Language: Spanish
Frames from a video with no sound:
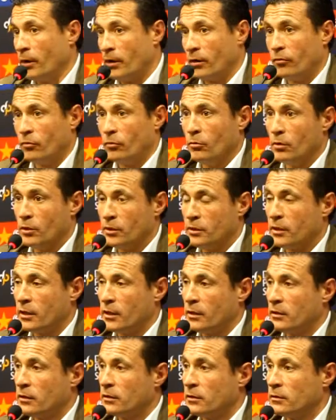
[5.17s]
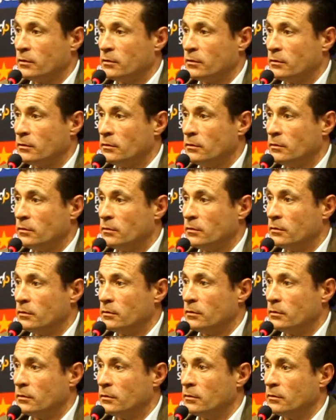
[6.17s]
par de futbolistas,
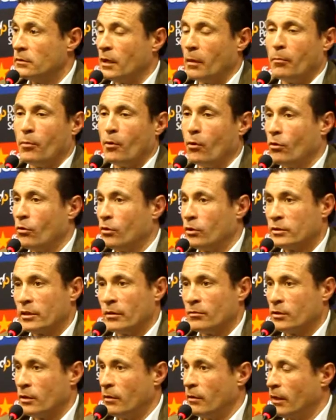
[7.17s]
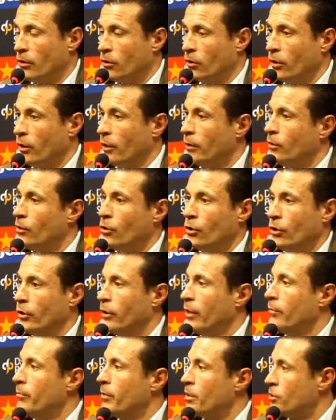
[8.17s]
tampoco estamos hablando de,
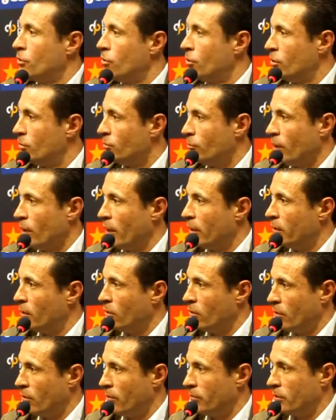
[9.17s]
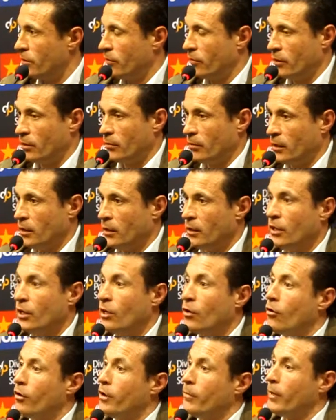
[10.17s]
inversiones muy grandes lo que vamos a hacer, ¿vale? Y
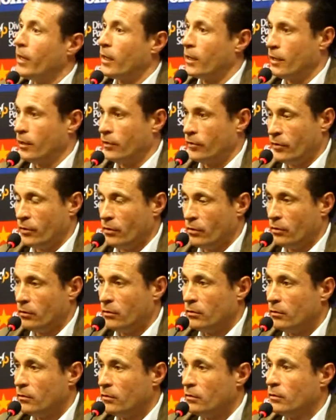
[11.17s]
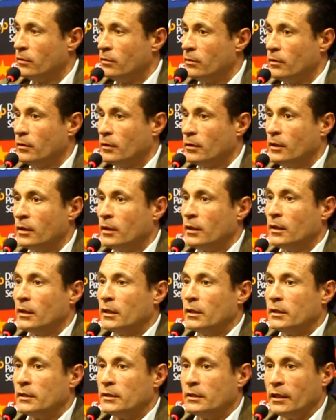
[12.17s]
con imaginación
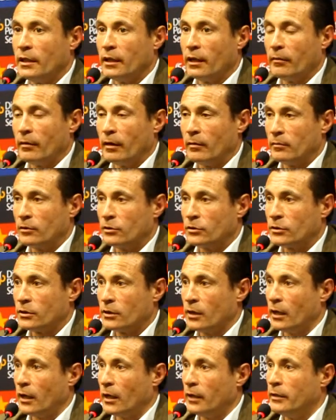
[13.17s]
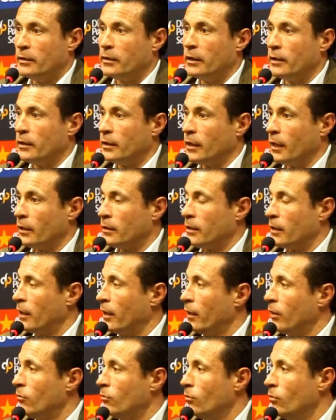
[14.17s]
sí que vamos a intentar
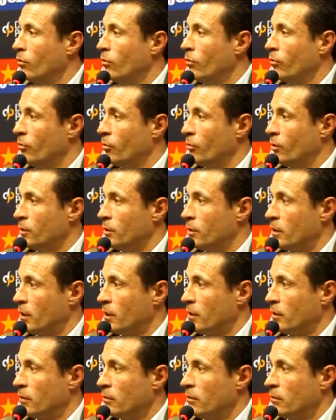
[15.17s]
traer un nuevo futbolista.